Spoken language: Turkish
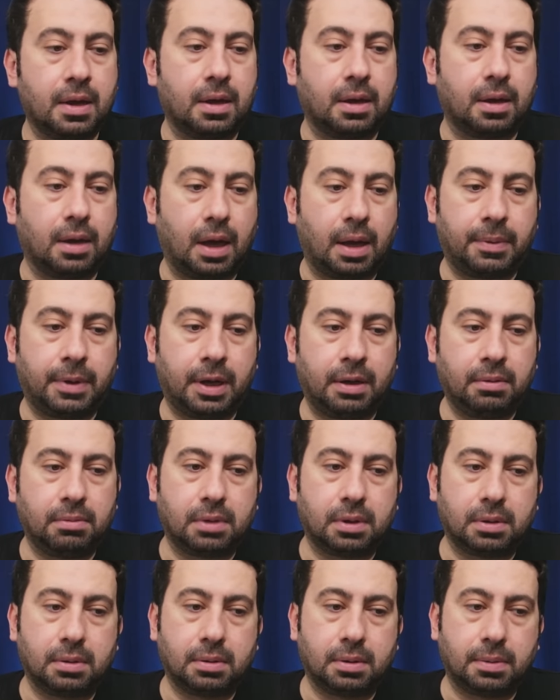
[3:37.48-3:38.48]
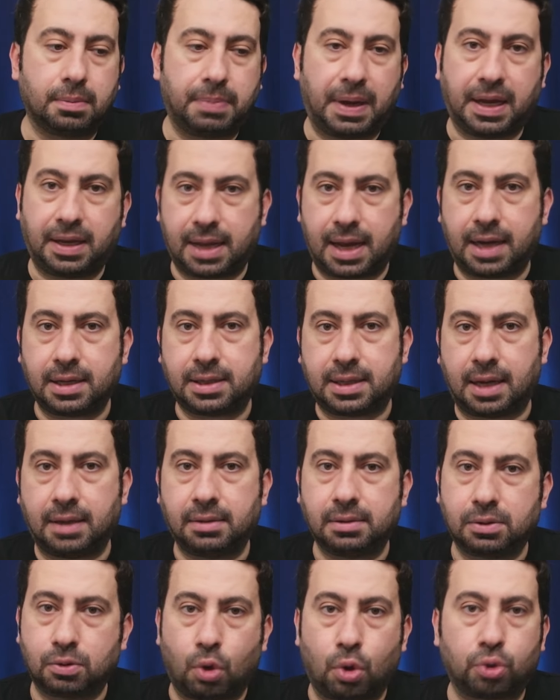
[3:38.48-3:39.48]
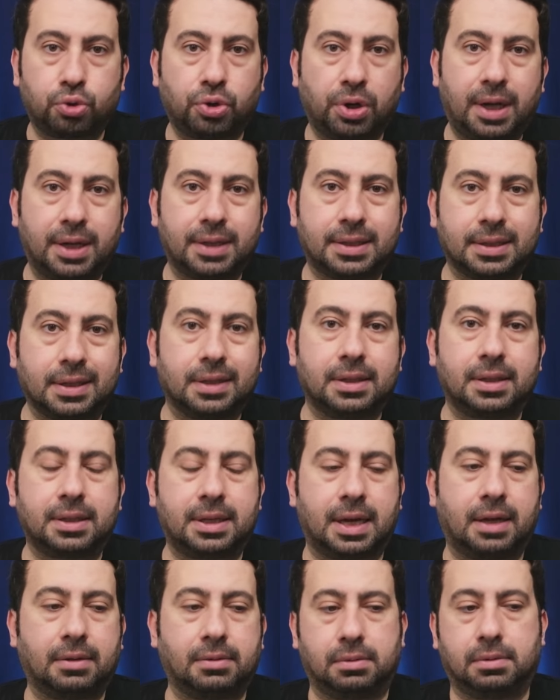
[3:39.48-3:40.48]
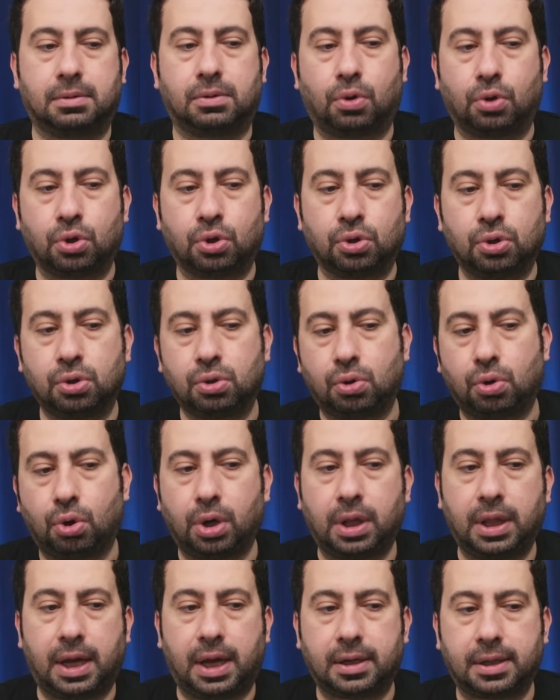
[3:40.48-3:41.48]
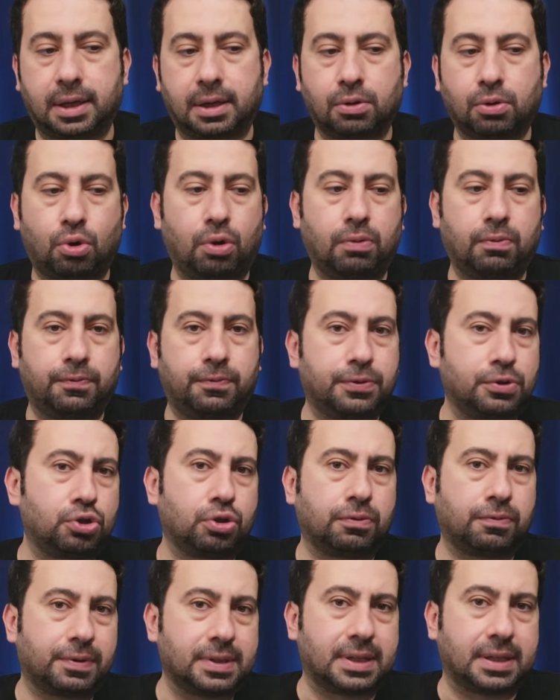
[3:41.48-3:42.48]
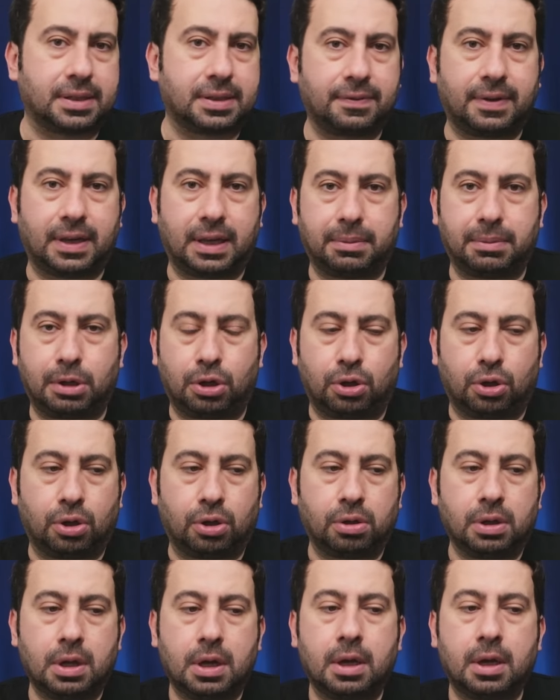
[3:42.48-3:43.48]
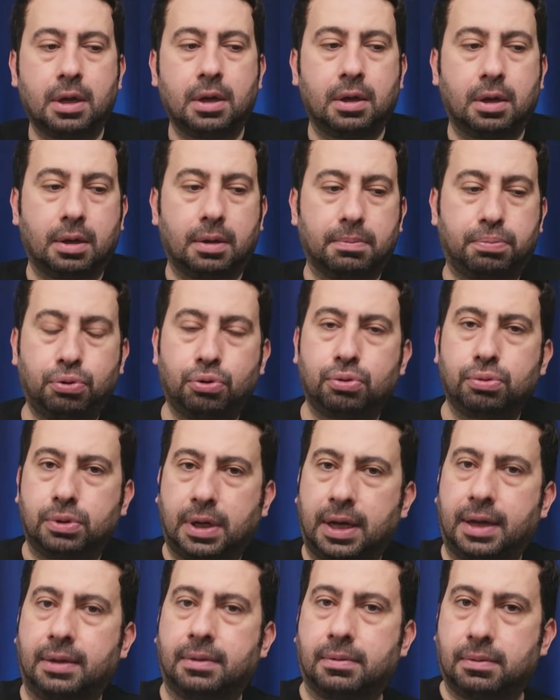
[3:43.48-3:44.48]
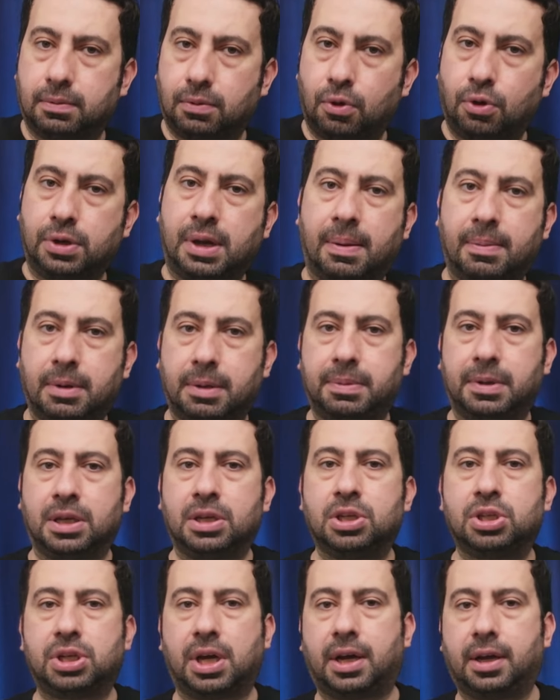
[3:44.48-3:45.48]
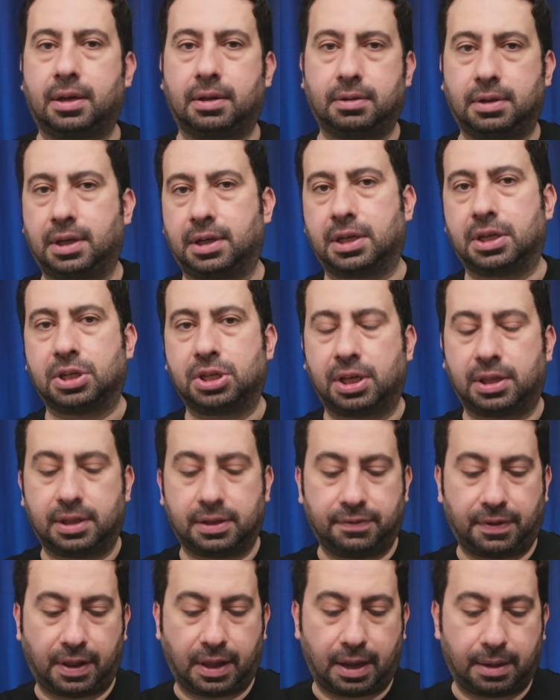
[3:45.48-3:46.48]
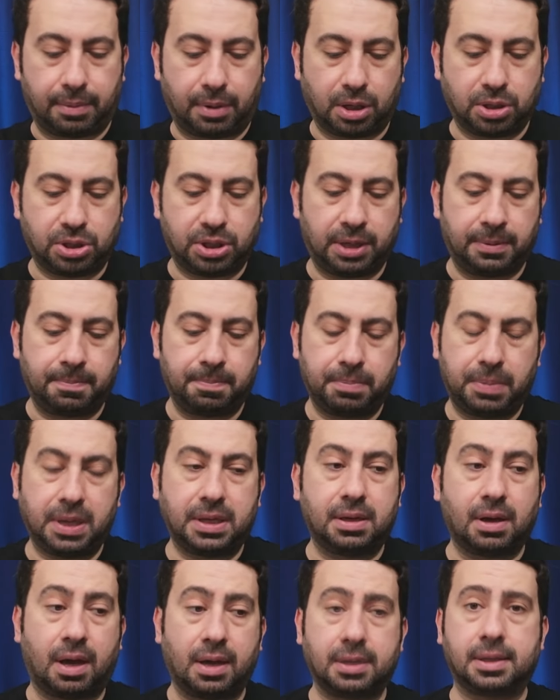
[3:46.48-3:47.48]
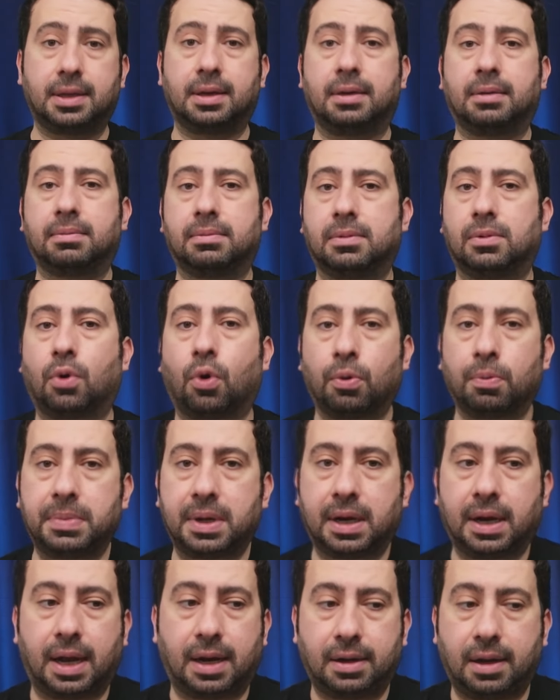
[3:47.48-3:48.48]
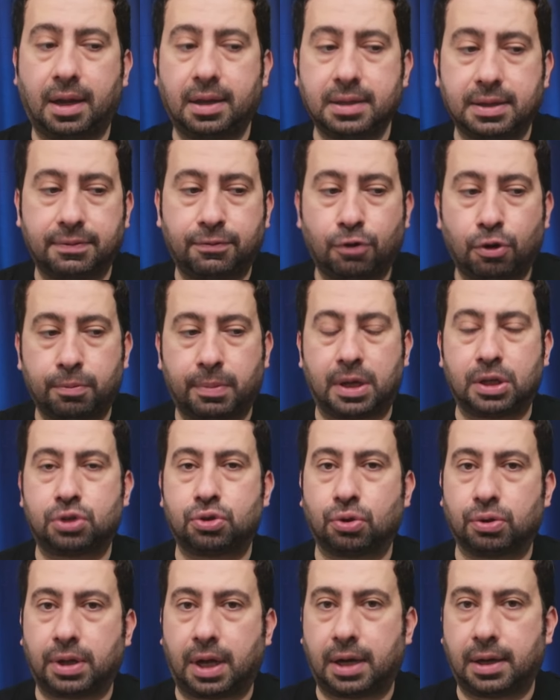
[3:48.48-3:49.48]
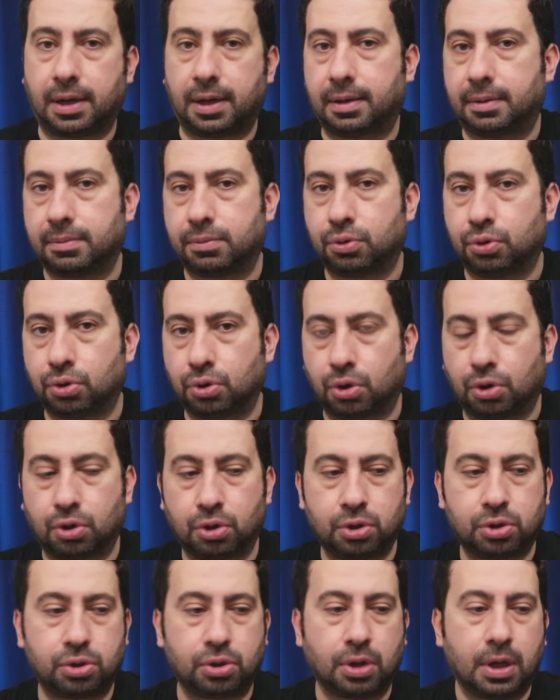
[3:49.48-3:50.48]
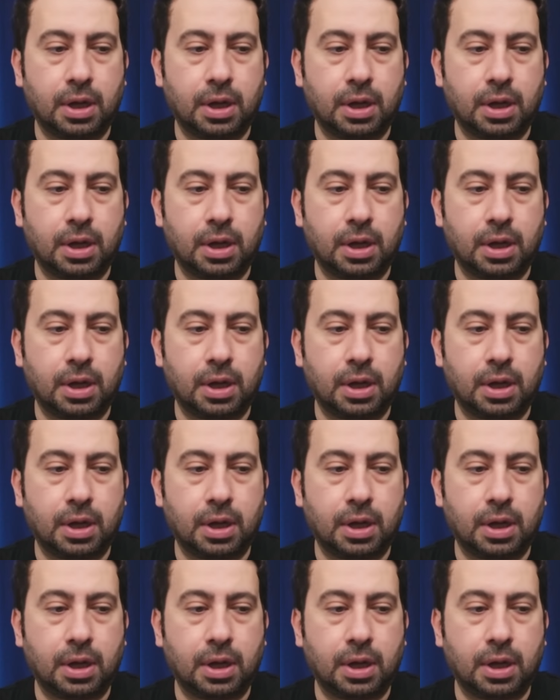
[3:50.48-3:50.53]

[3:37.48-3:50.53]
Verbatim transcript: Ama beklerken, kontrol altına alırken oyunu oralarda gol, şut fırsatı verebiliyor. Burada önemli bir inşaya girecektir Fenerbahçe. Peki hangi 11'lerle, hangi formasyonlarla bunu görürüz?